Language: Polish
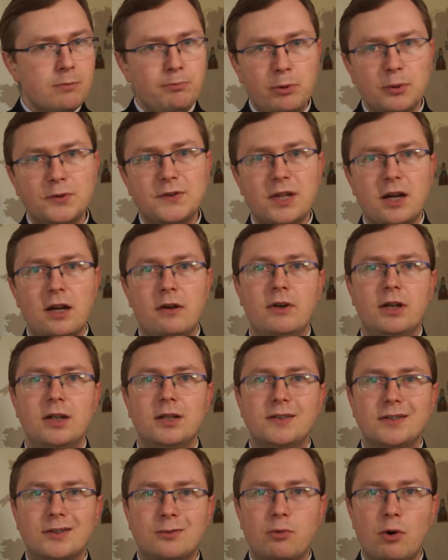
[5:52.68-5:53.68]

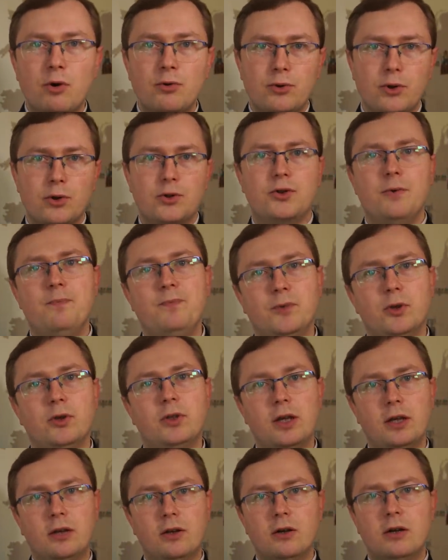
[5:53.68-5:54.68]
postawa, skłonność do
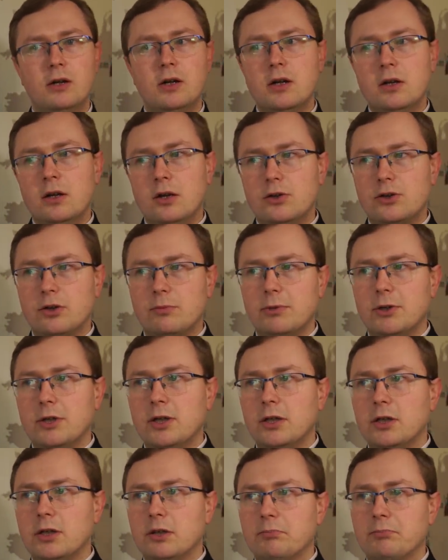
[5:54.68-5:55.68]
tego,
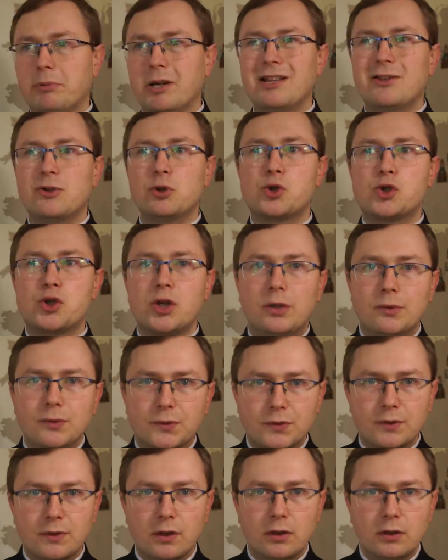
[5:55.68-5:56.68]
żeby bardzo
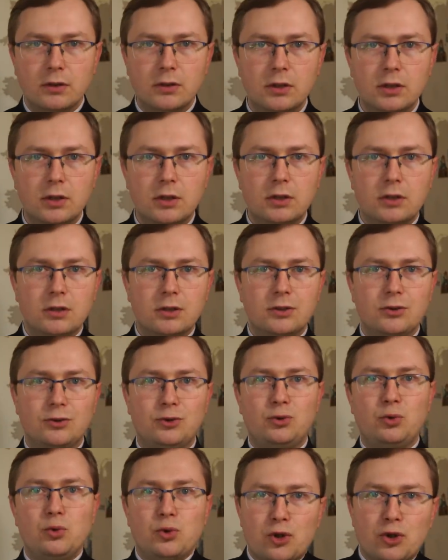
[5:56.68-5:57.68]
często,
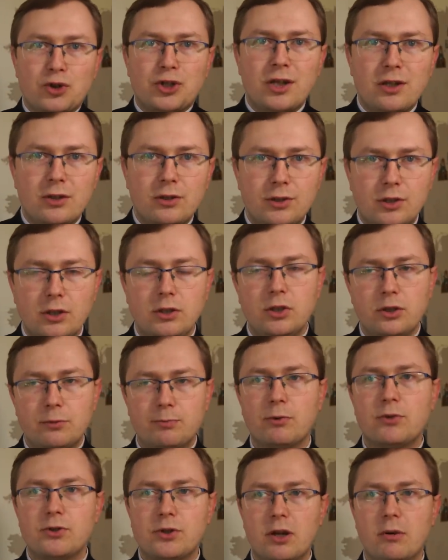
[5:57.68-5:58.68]
dużo częściej niż
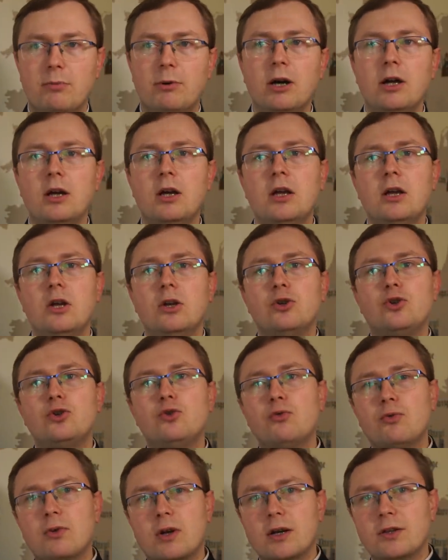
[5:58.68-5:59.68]
potrzeba,
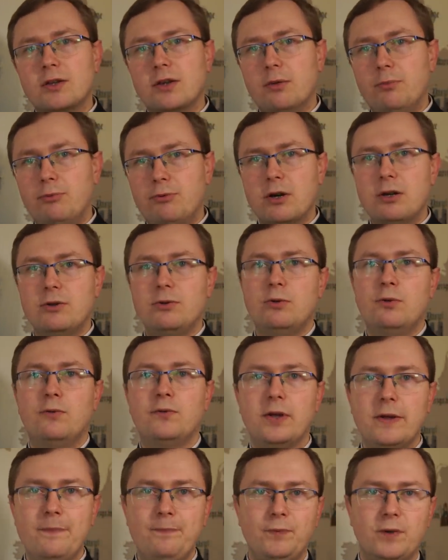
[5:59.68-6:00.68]
szukać
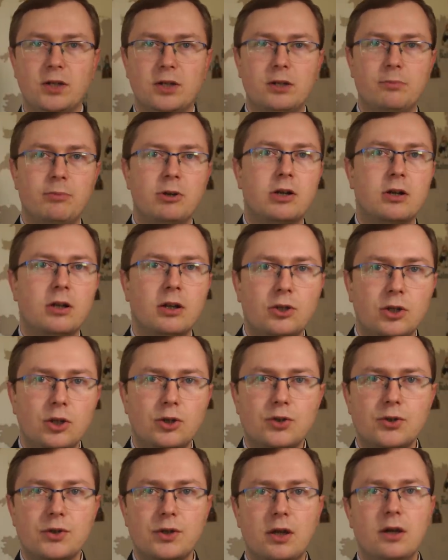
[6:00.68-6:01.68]
błędów innych, żeby
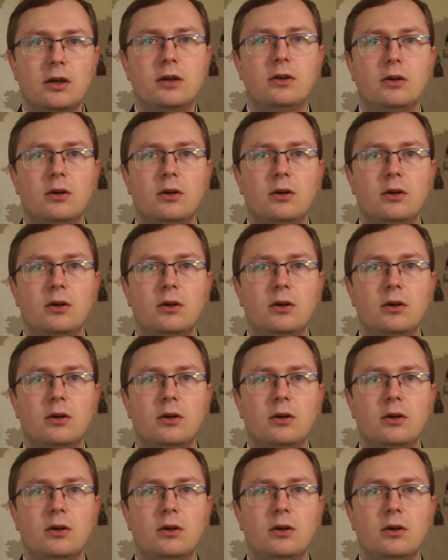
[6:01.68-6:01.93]
krytycznie